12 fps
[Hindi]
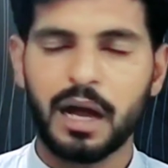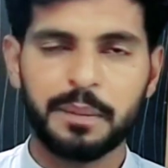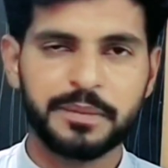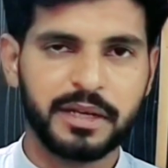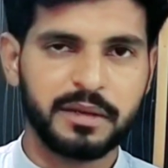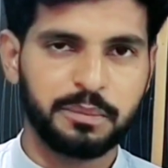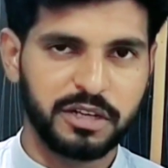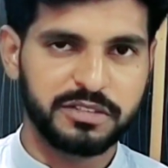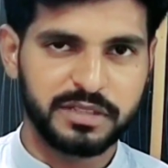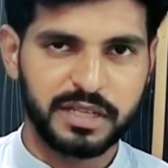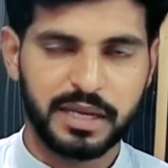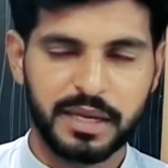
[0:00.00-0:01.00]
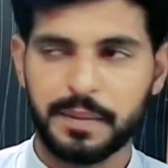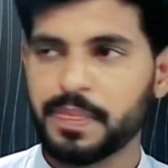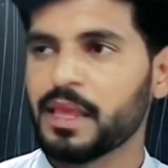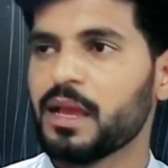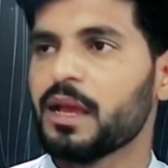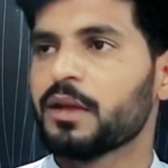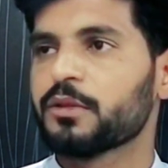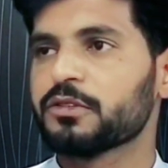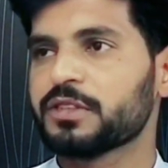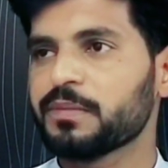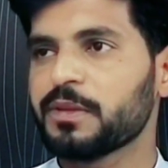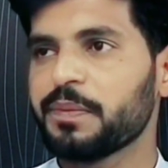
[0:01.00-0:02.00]
आप तक पहुँचती रहें तो
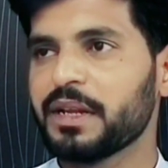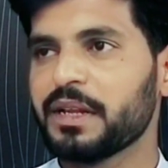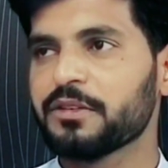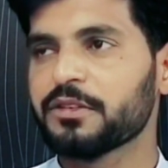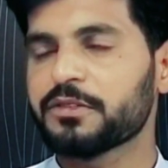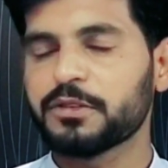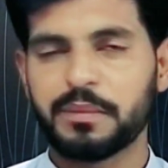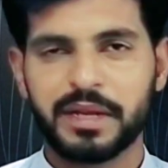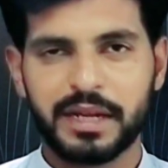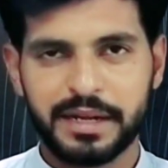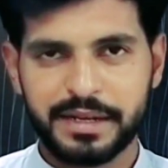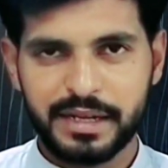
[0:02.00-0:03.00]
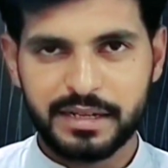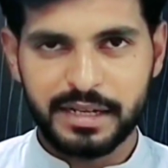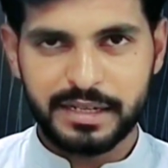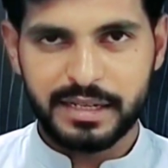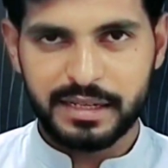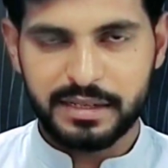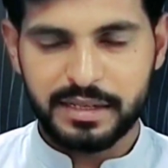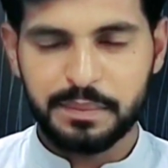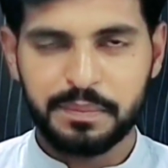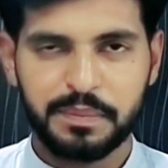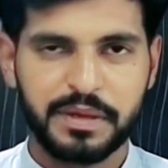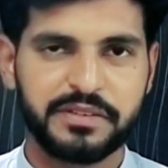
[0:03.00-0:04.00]
सबसे पहले दोस्तों हमने इंडियन कटिंग ये
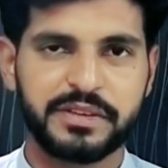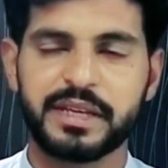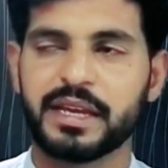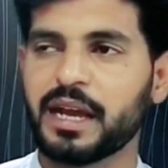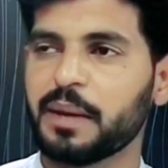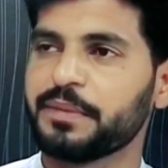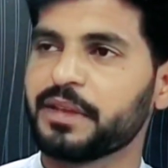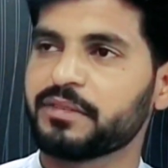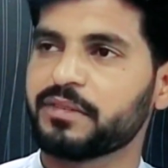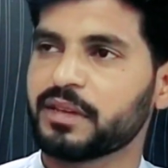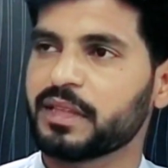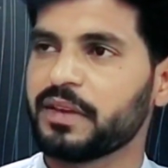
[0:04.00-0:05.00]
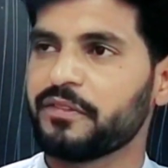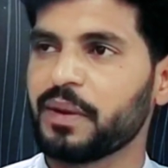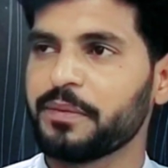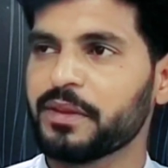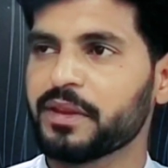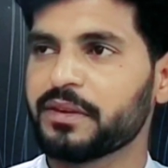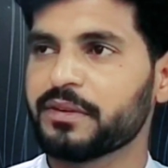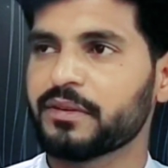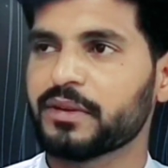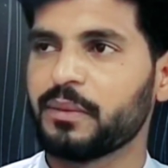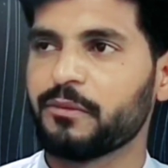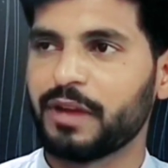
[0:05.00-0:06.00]
पेश की है आप देख सकते हैं फेब्रिकेटर
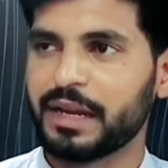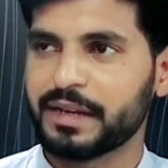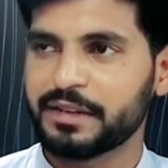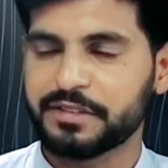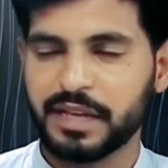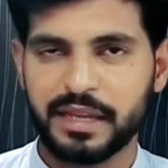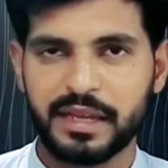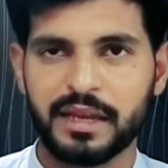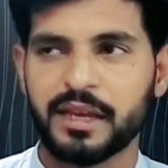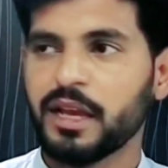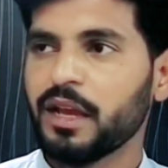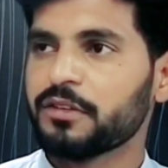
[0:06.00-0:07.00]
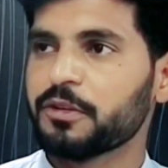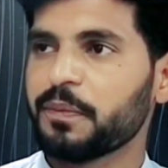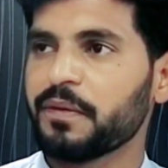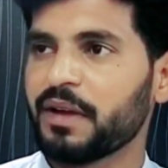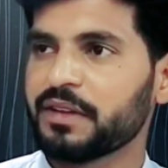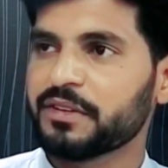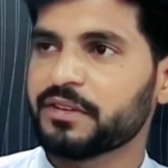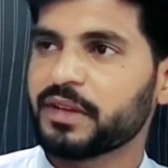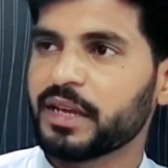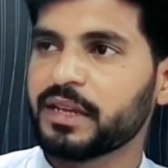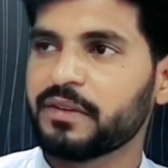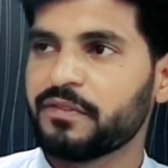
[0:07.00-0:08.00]
कम वेल्डर चाहिए सुपरवाइज़र
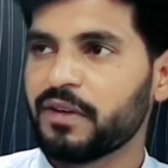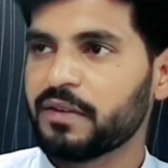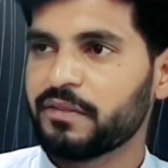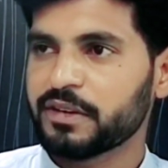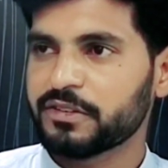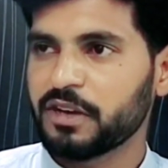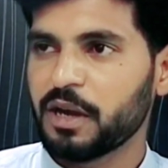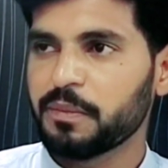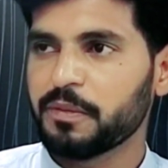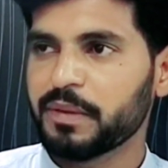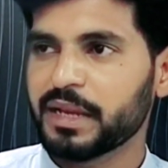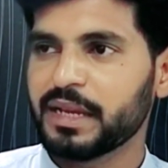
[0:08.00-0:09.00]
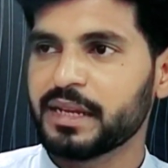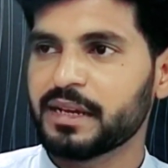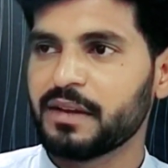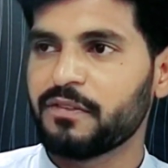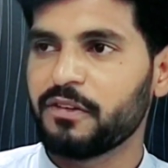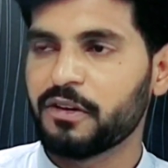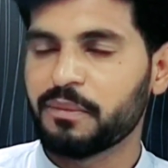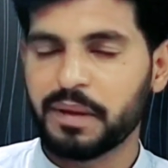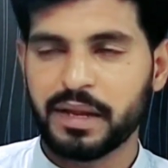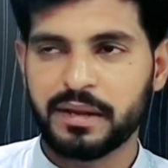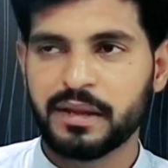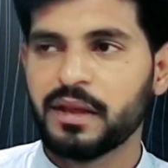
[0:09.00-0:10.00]
चाहिए फॉर वर्कशॉप मैकेनिकल
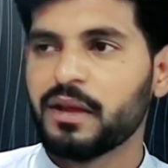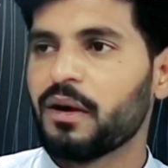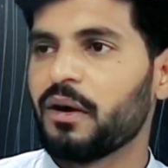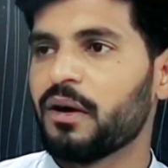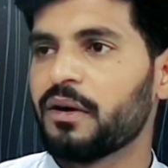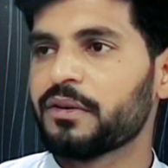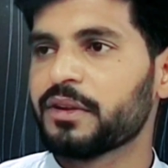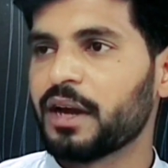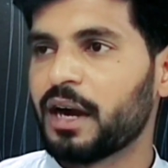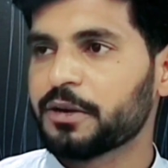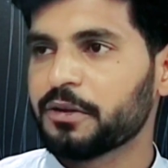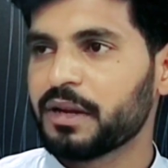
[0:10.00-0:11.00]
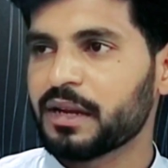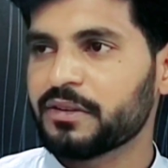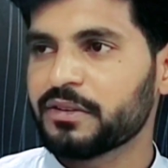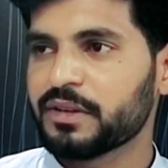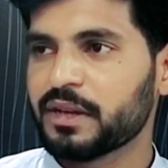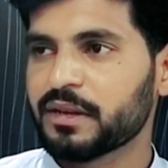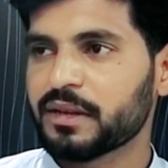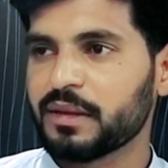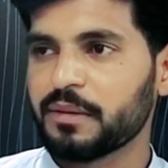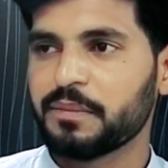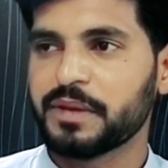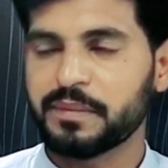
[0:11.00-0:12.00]
मैन और ऑटो इलेक्ट्रिशियन
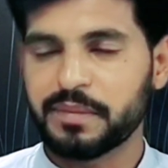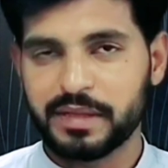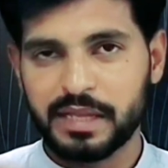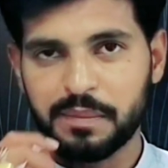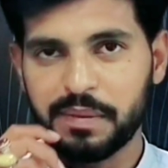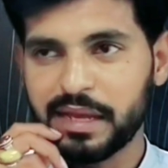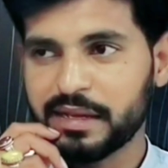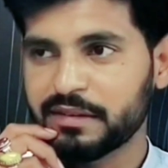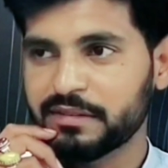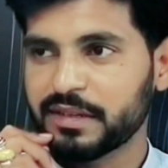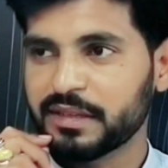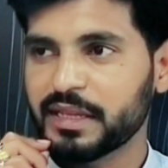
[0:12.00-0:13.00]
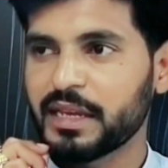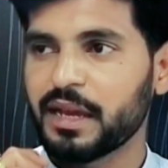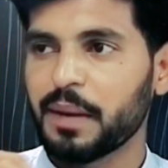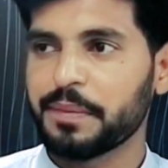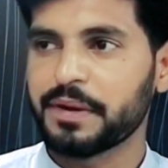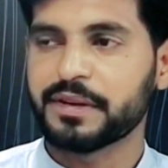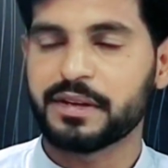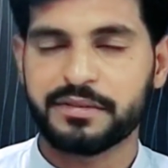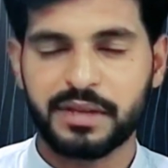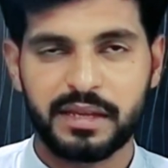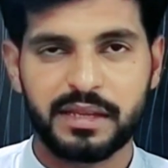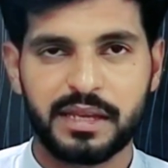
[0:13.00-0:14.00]
के भी बंदे अप्लाई कर सकते हैं ऑपरेटर्स
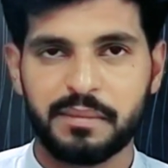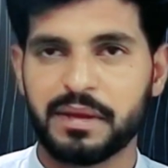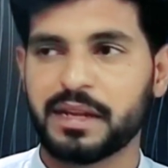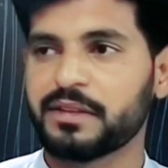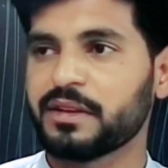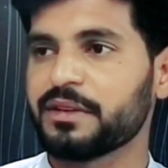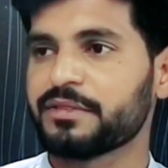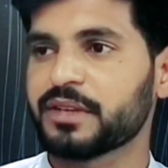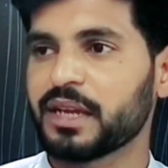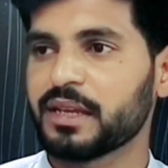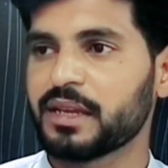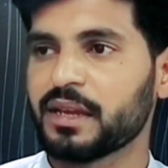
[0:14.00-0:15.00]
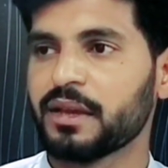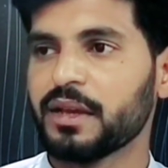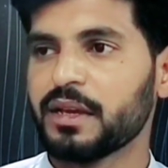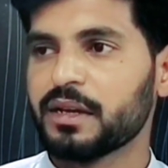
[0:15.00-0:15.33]
चाहिए मैनेजर्स चाहिए